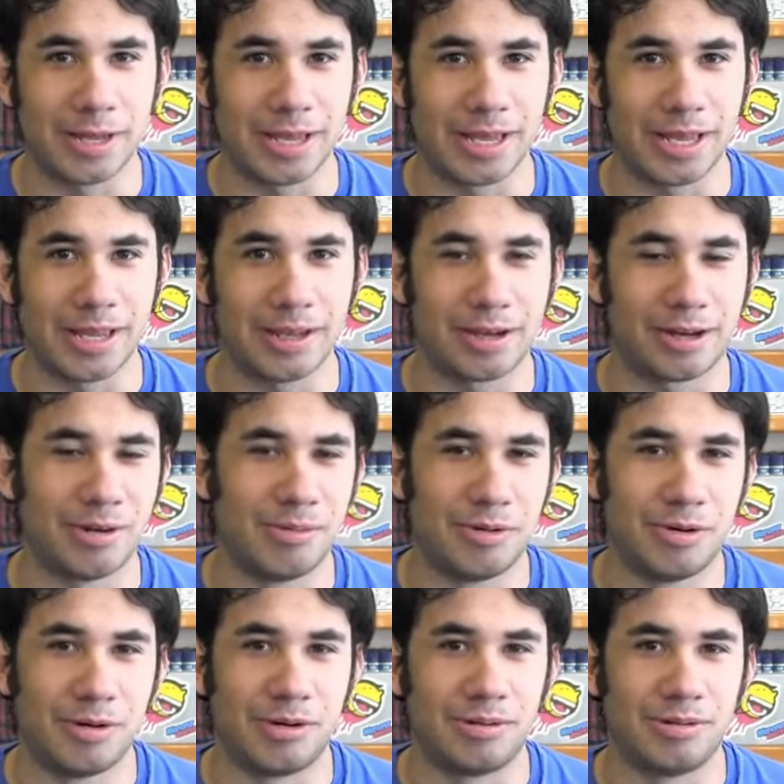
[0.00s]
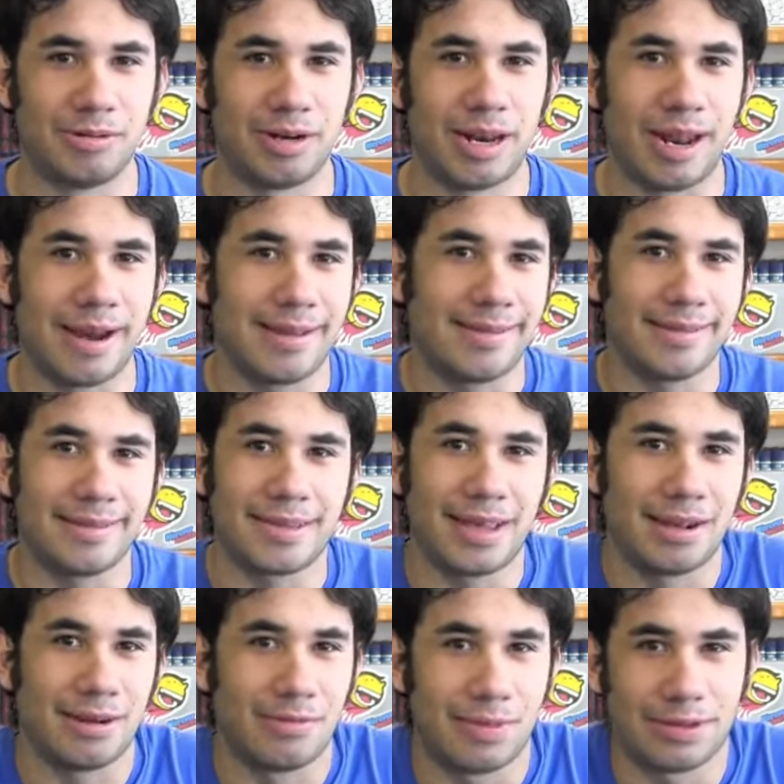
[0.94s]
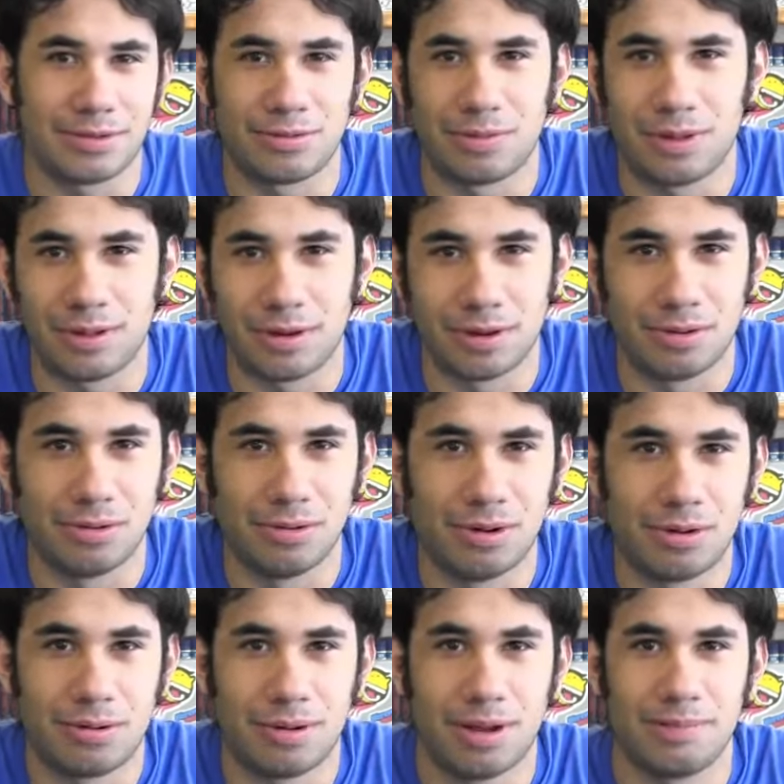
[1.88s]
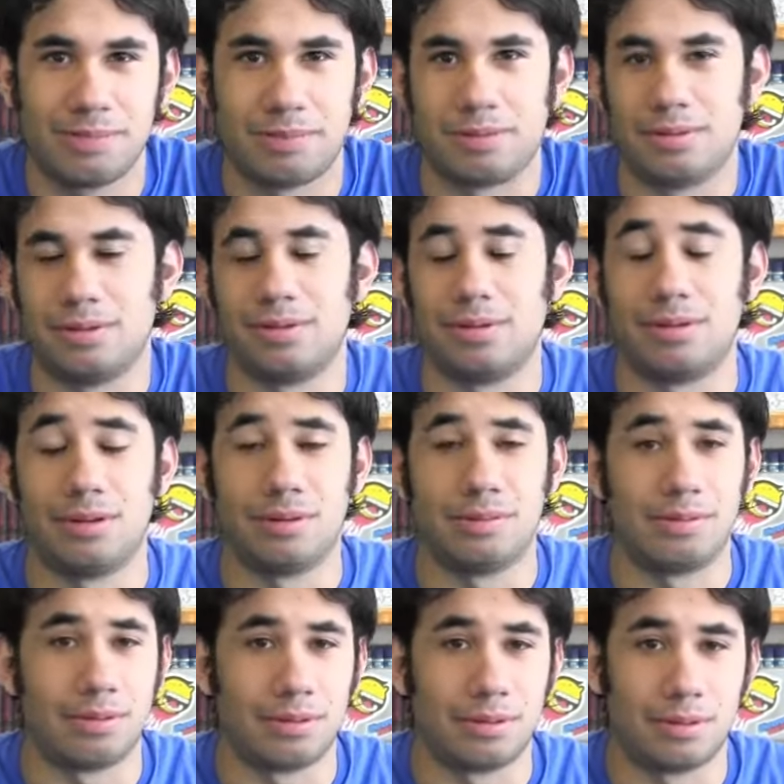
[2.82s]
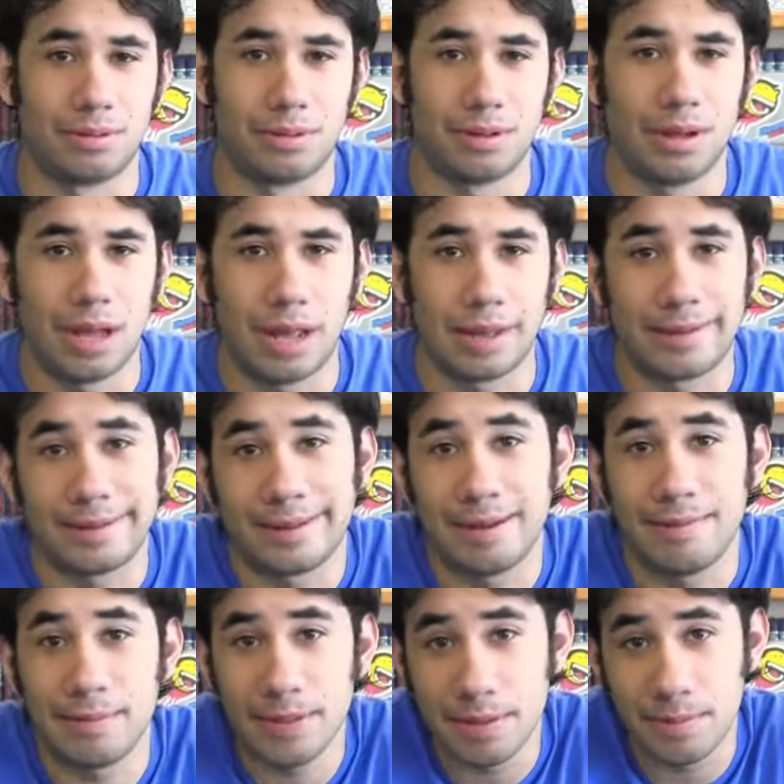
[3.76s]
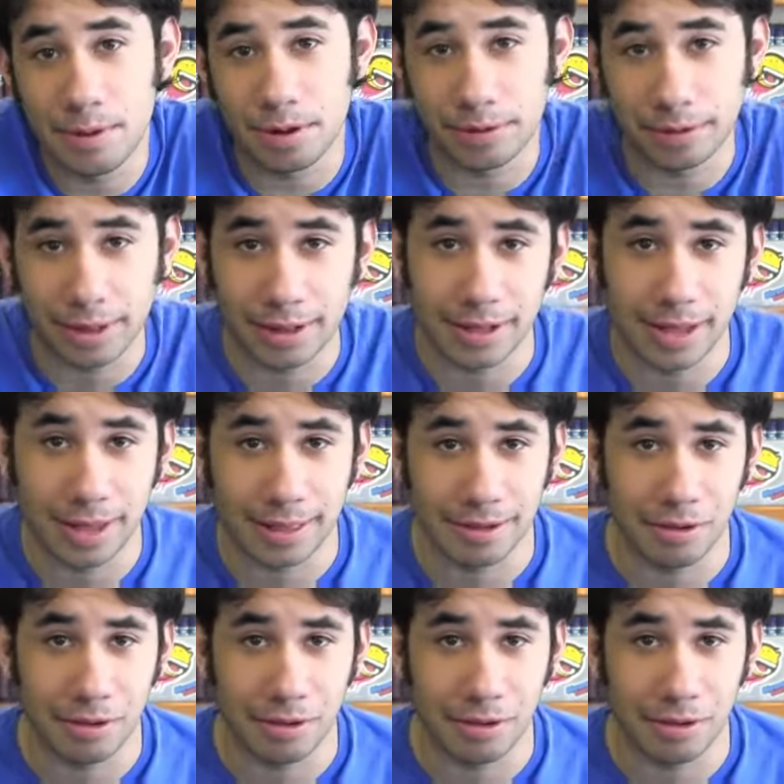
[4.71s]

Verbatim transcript: Y como la neta es que no me ha subido ninguno, güey, pues entonces pues, hasta aquí el videoblog del día